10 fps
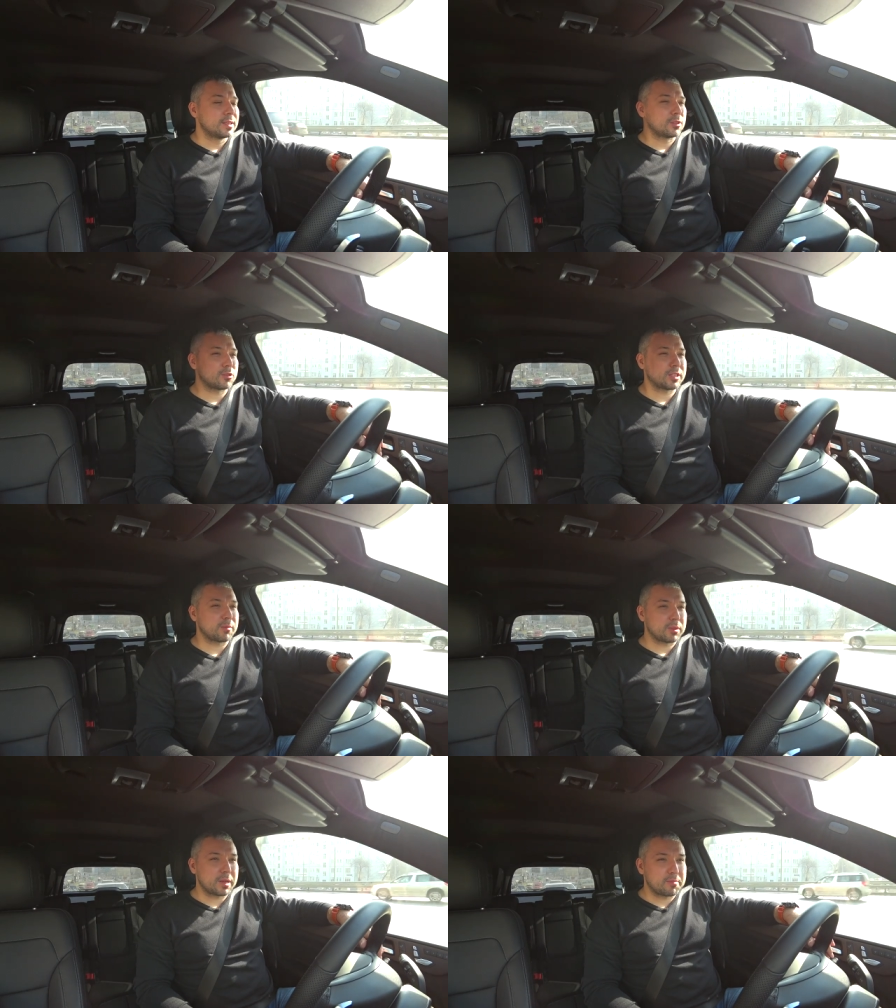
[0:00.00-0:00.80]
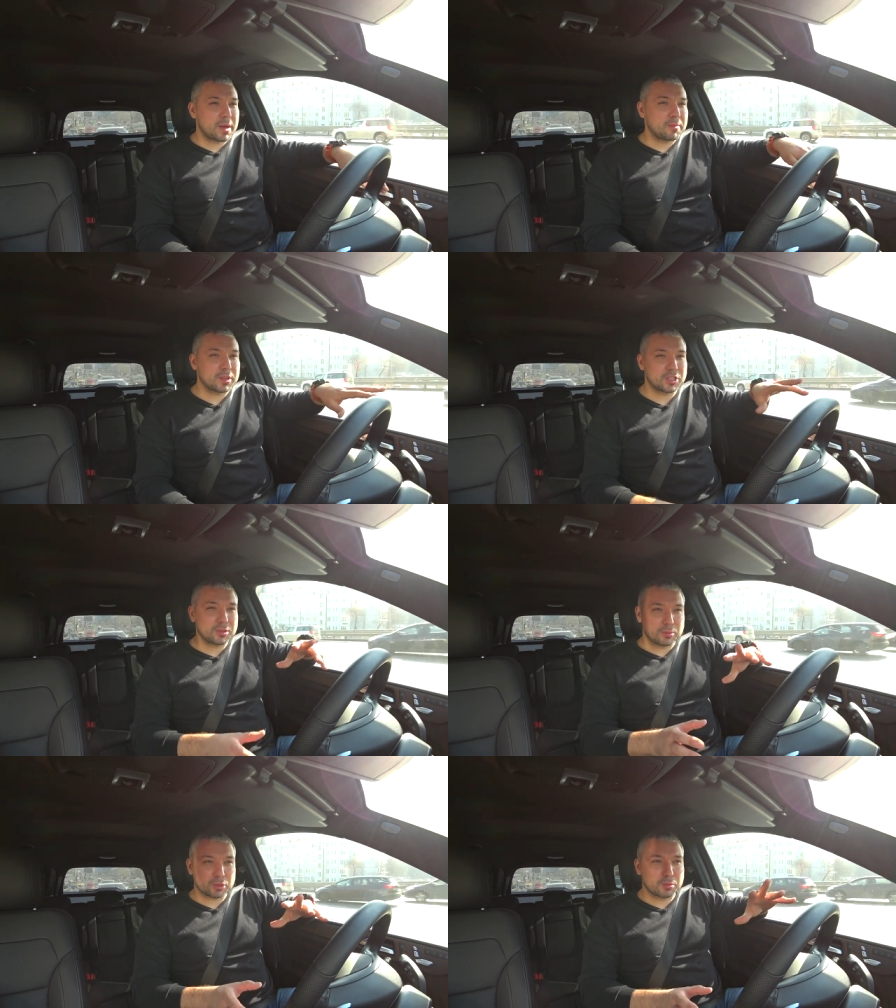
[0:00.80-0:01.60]
Друзья, была бы моя
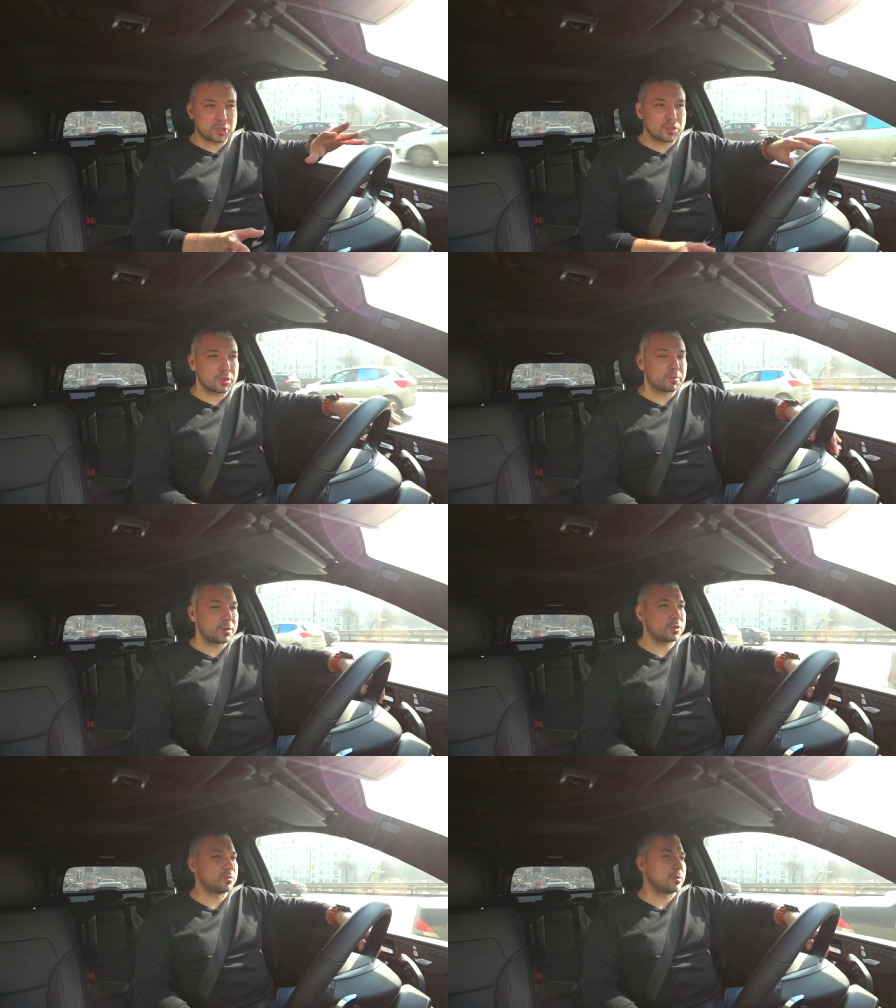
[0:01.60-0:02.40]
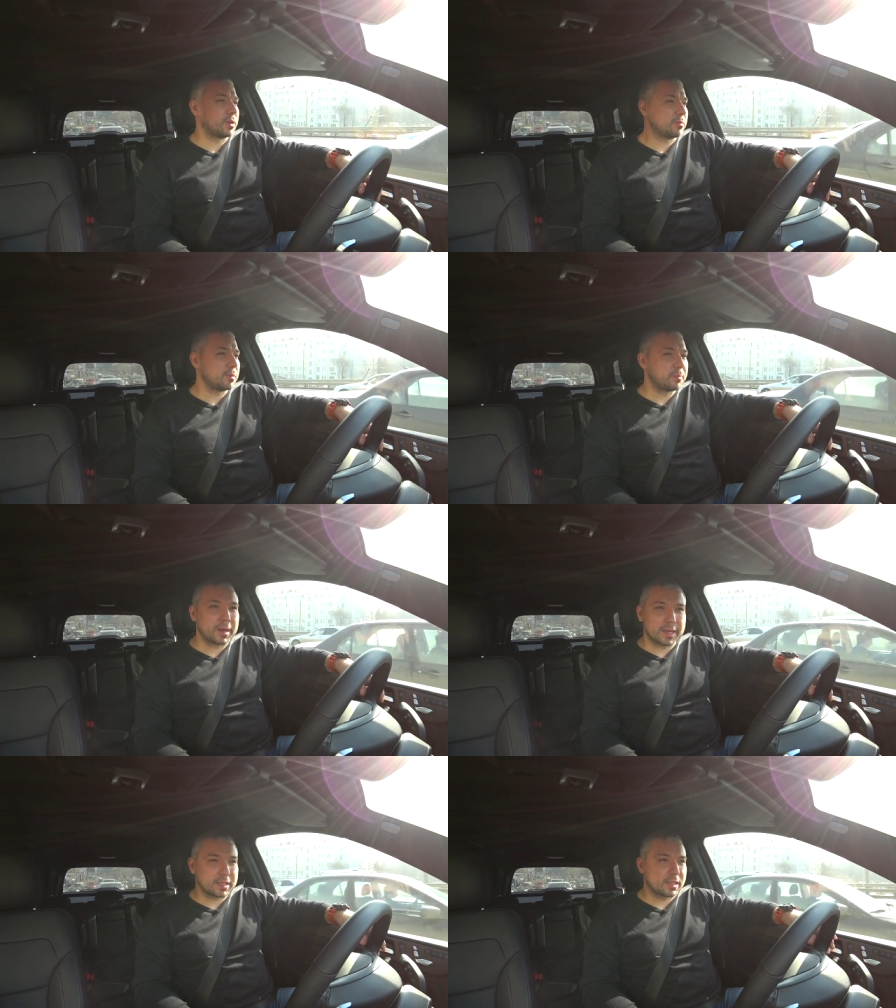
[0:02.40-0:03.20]
машина, может быть, что-то придумали мы
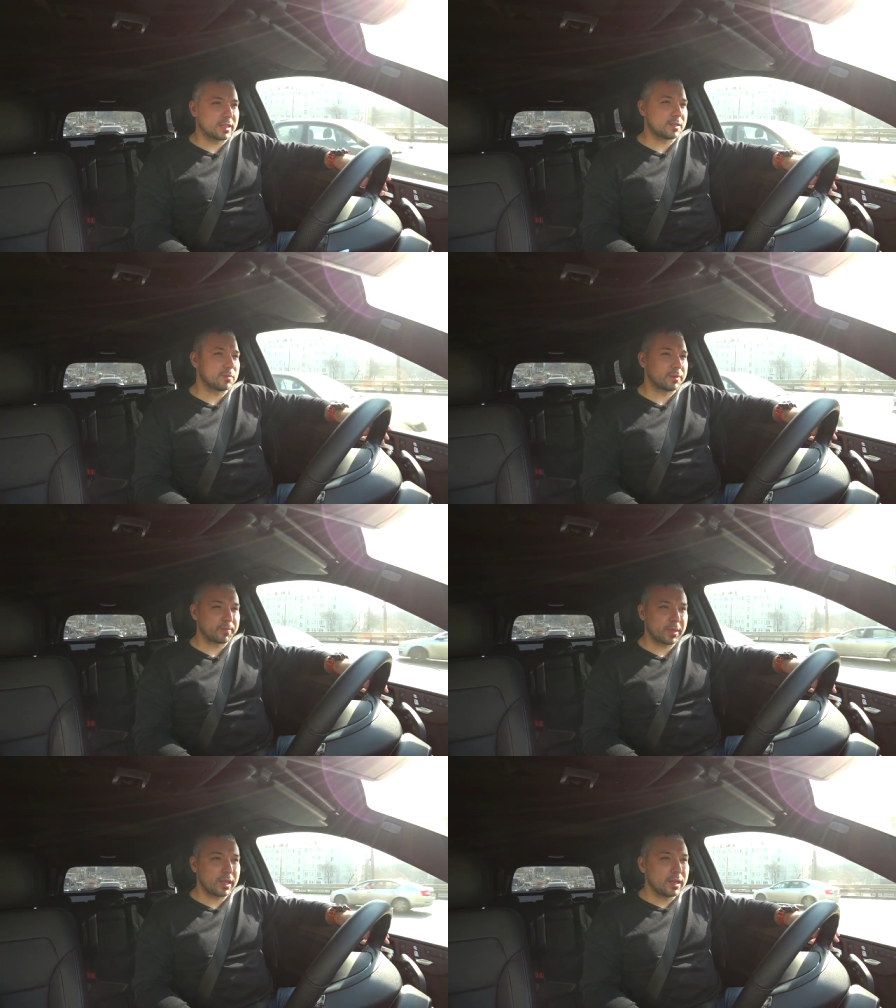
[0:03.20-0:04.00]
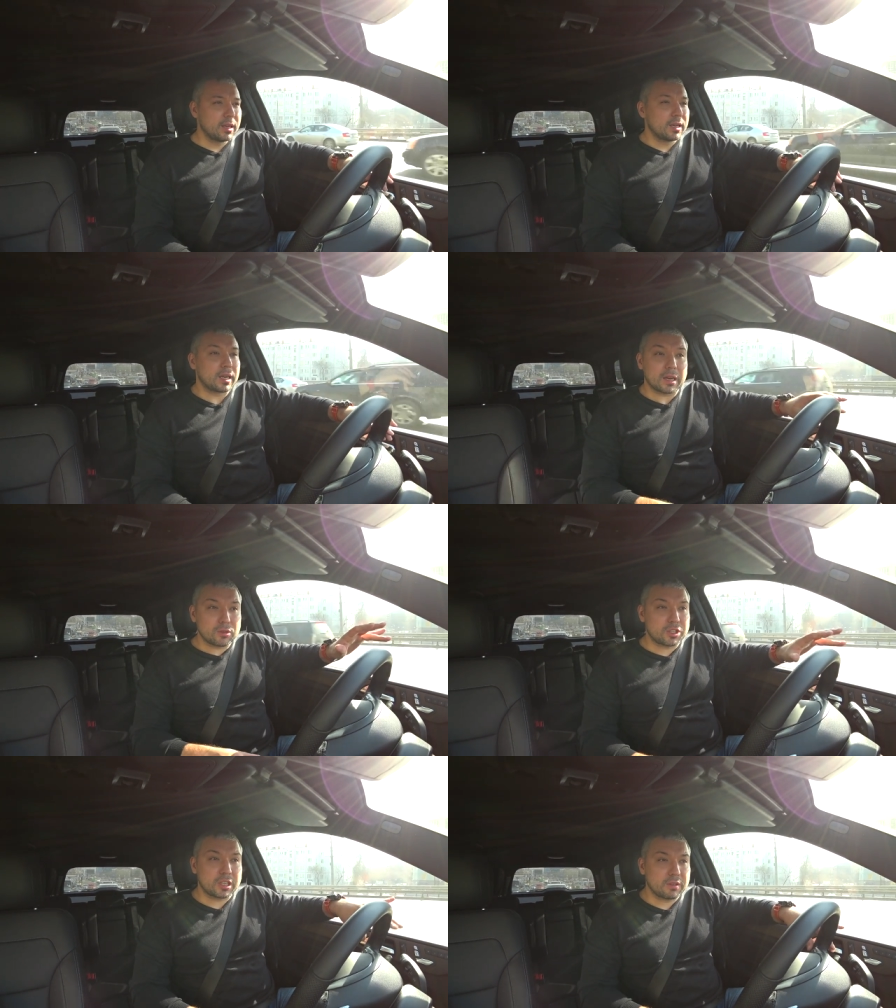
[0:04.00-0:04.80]
покатались бы.
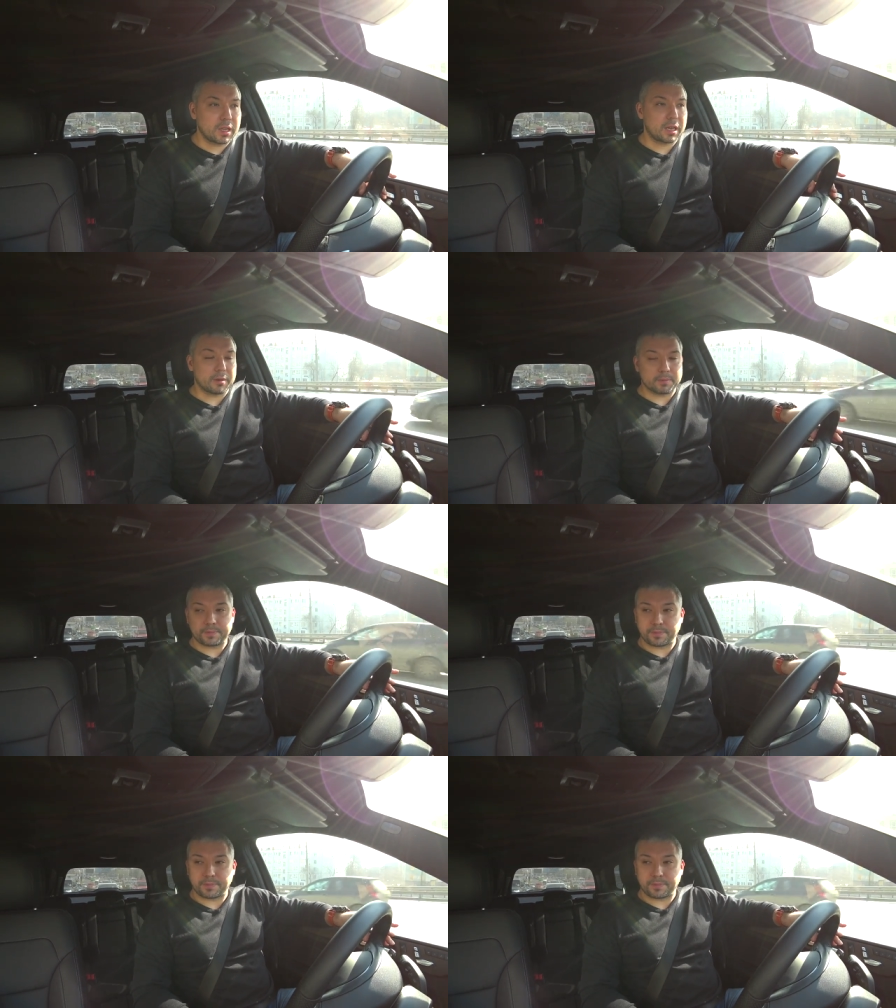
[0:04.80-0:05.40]
Короче говоря,